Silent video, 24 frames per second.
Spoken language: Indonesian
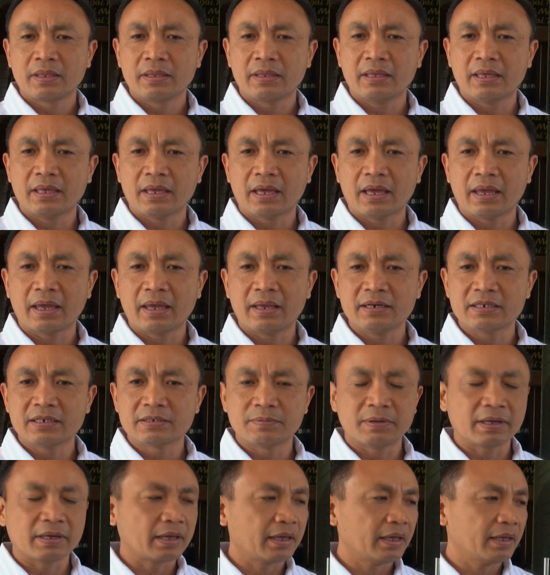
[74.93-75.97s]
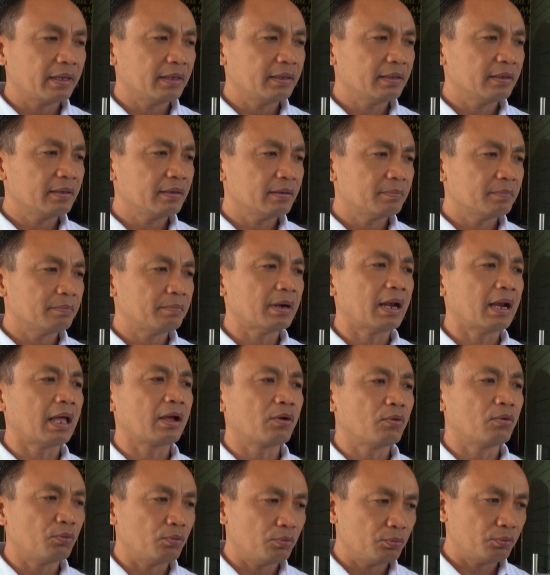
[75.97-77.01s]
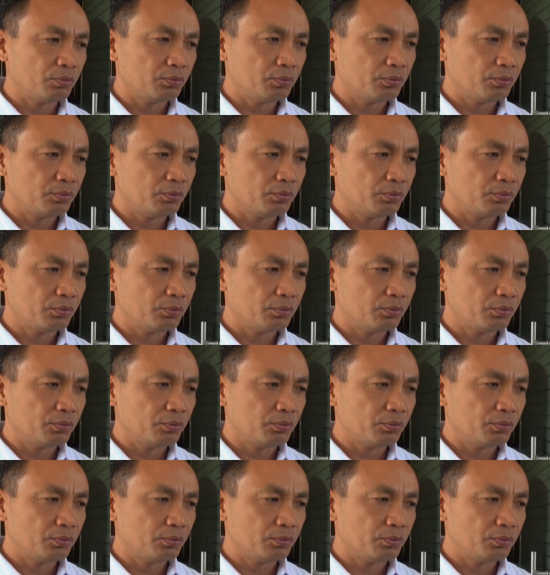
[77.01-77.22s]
YH ini sebagai pelaku.